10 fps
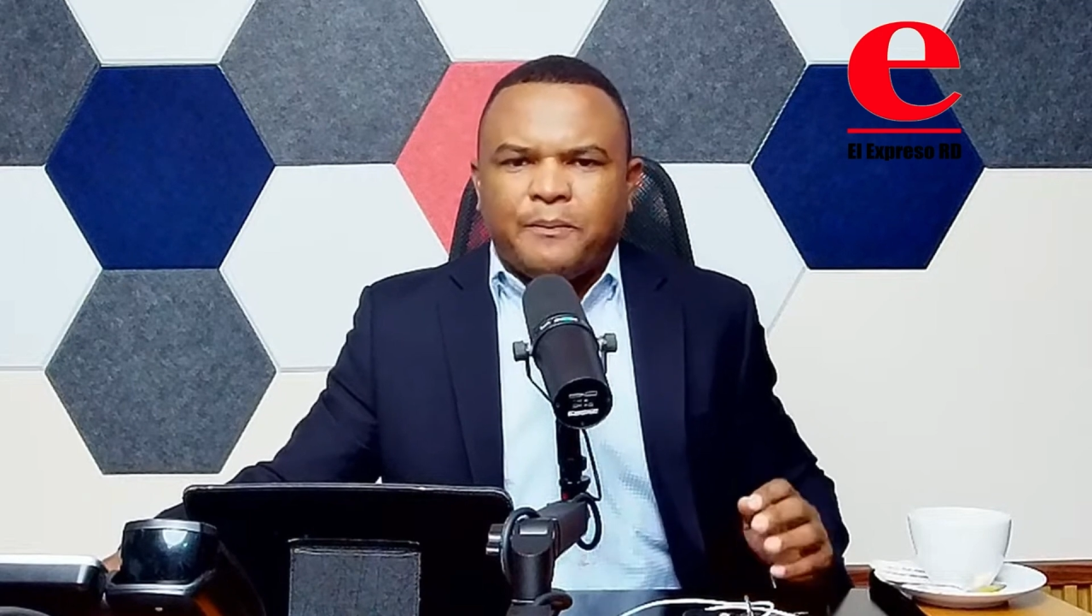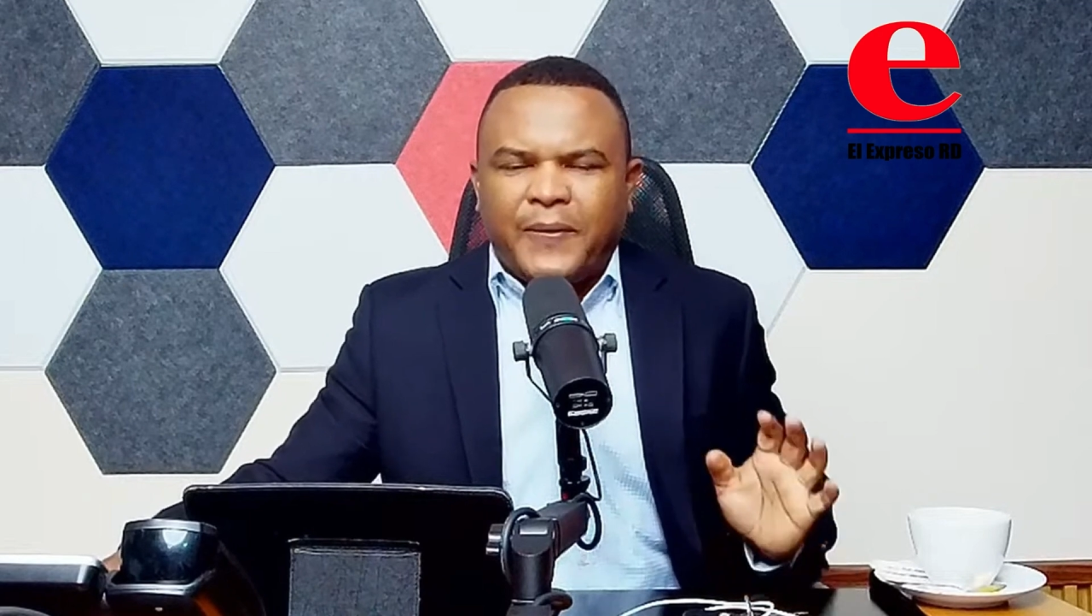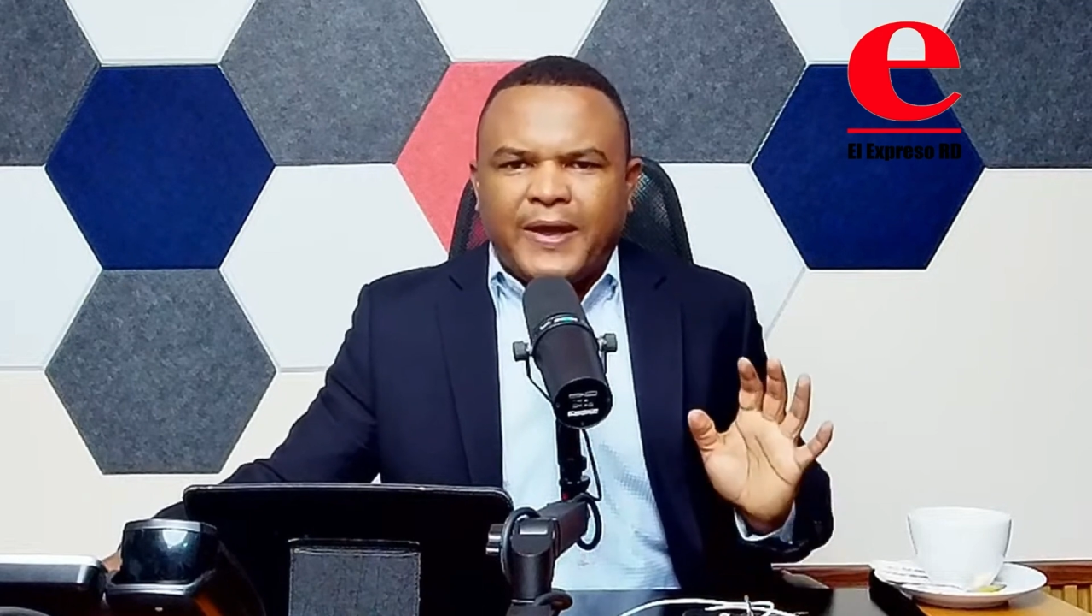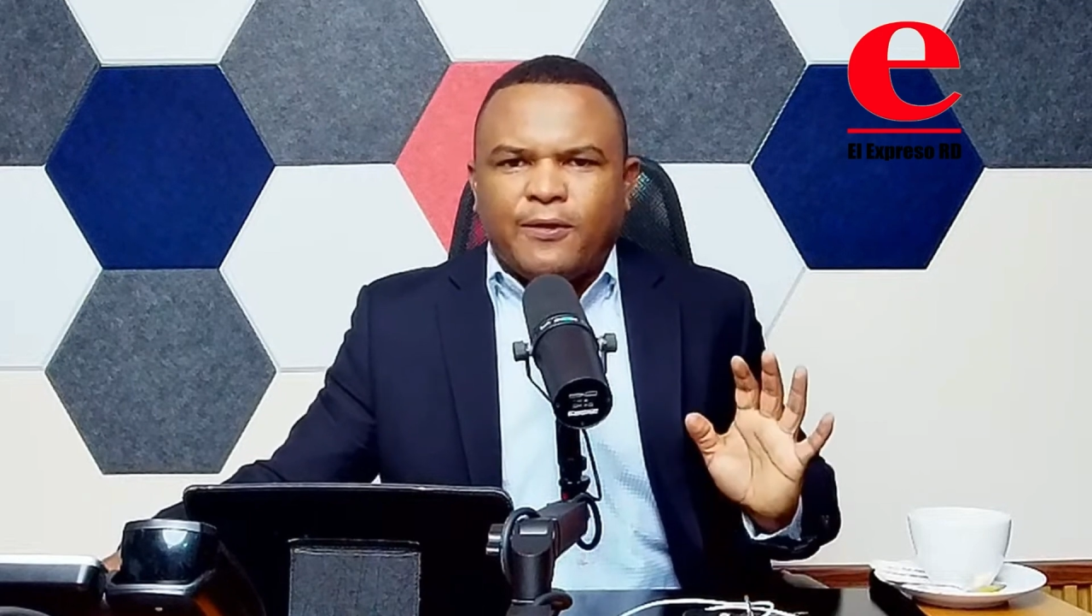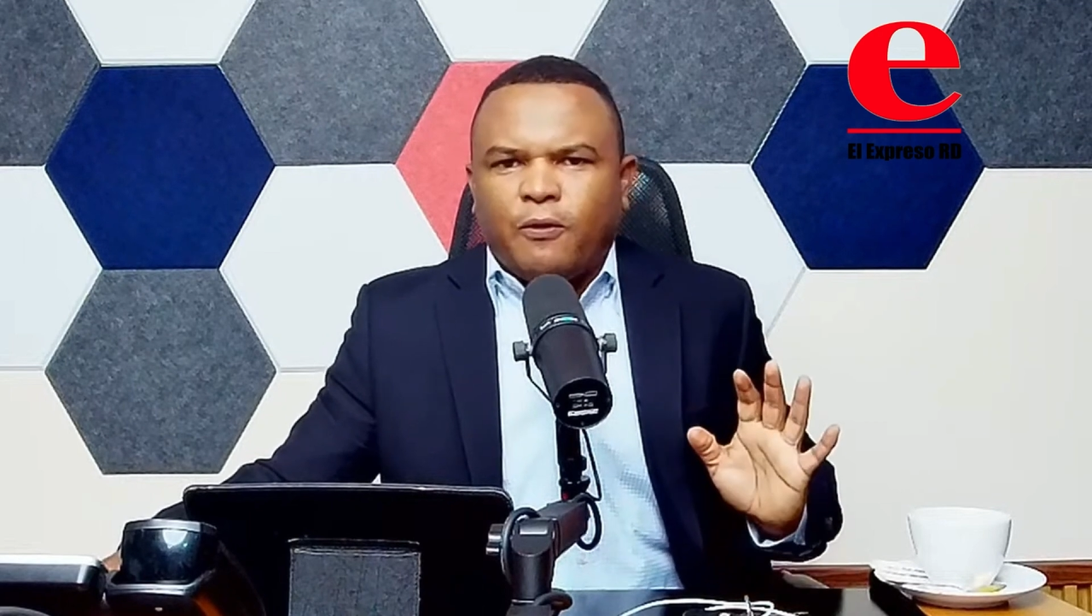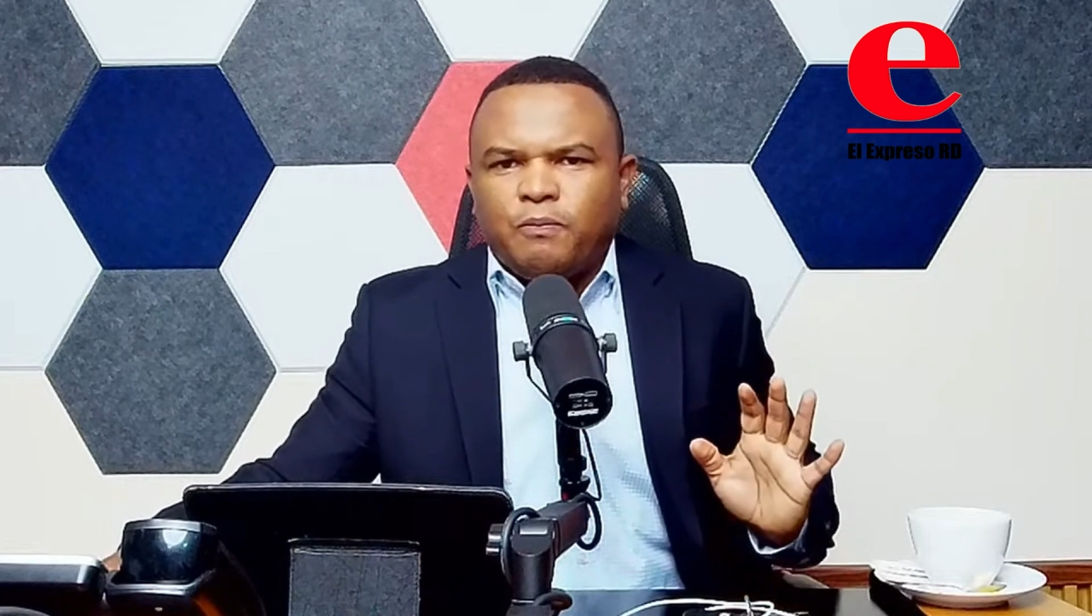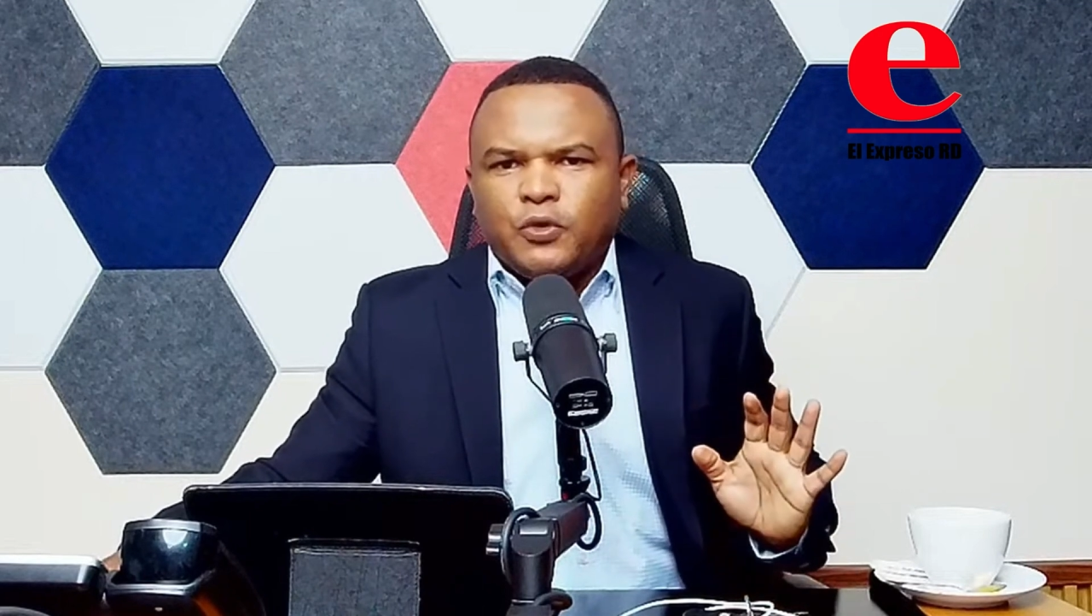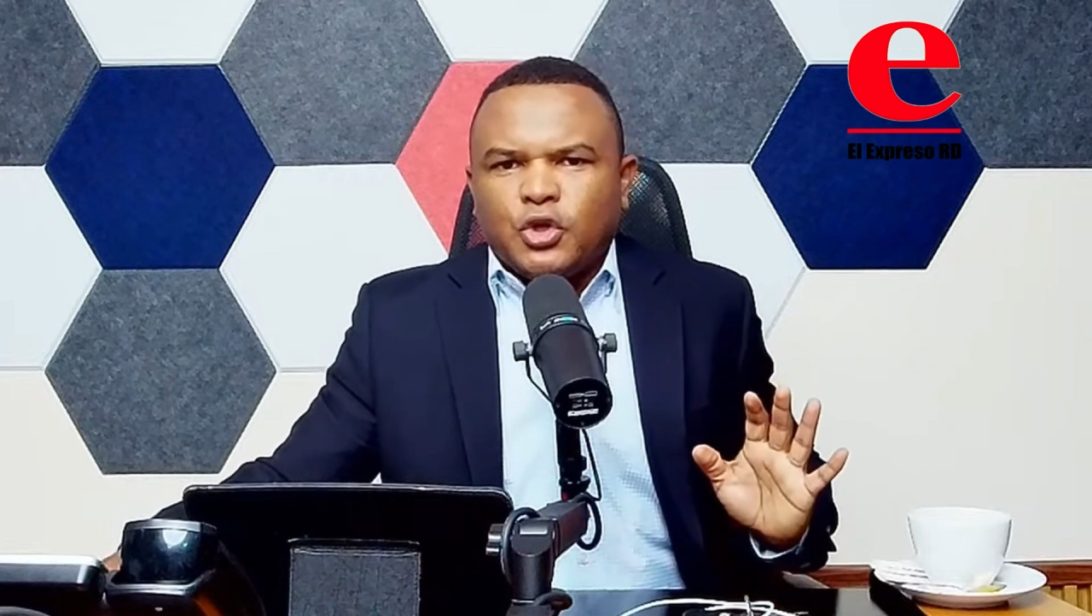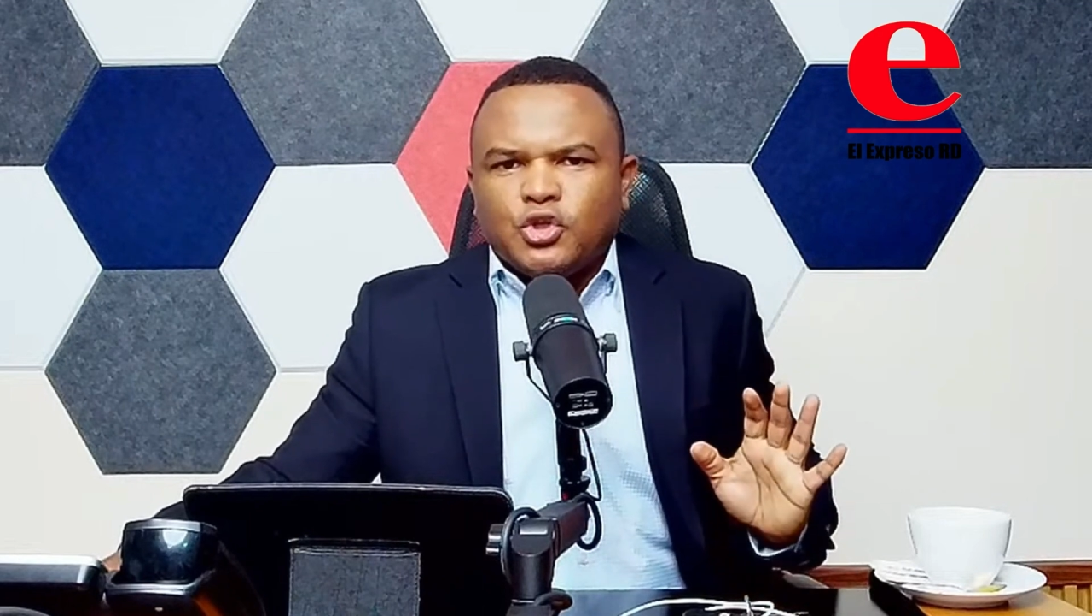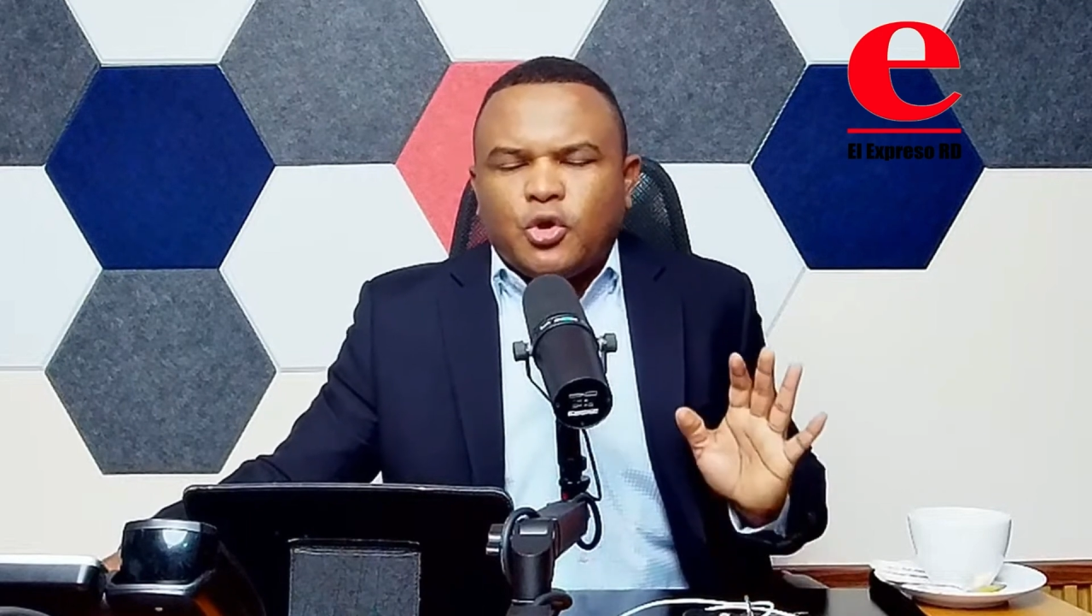pero
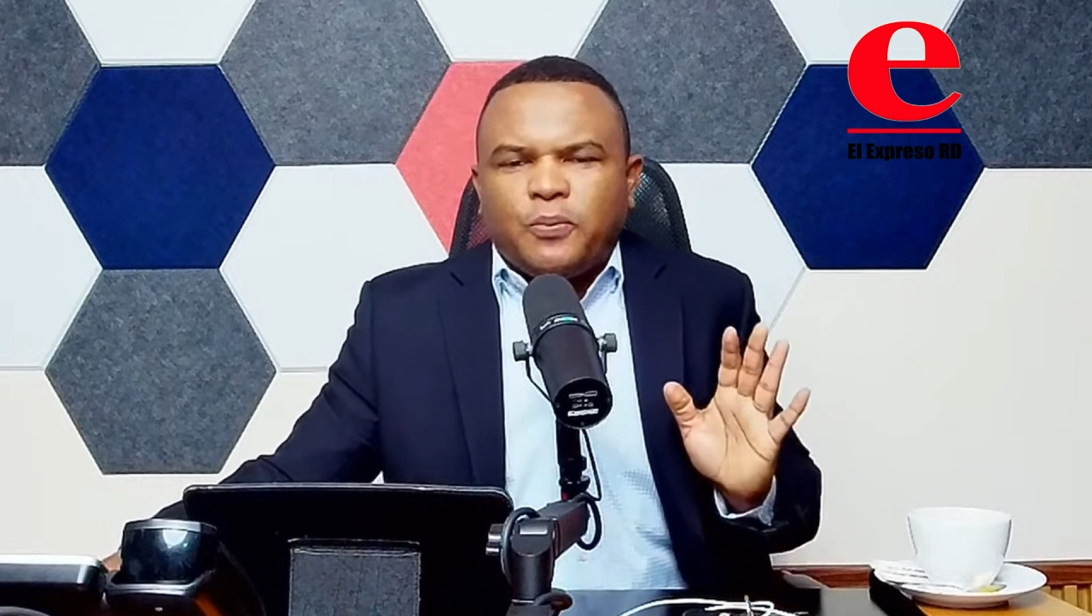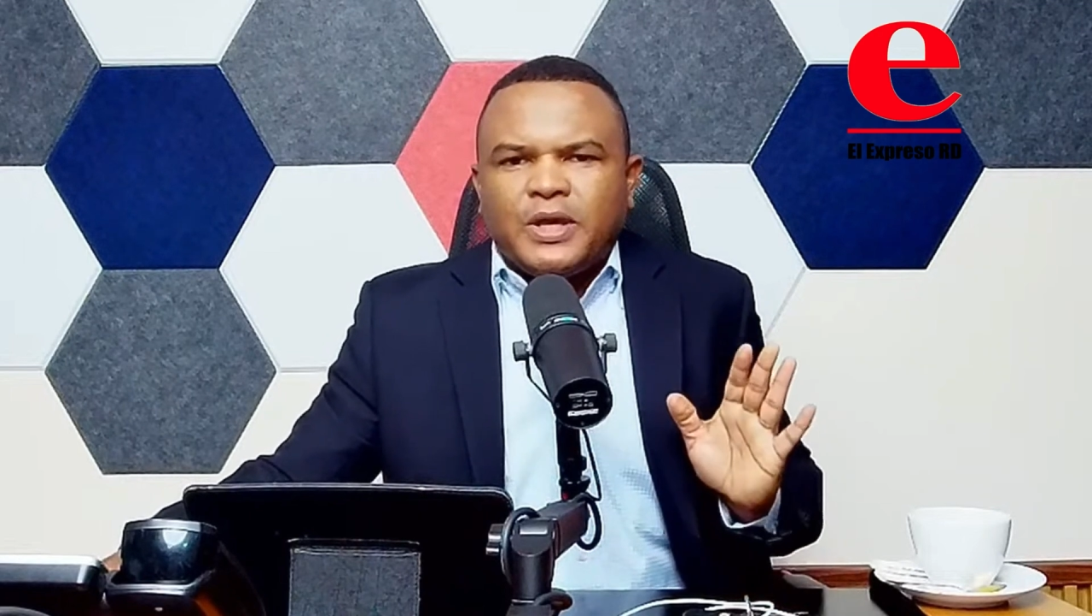yo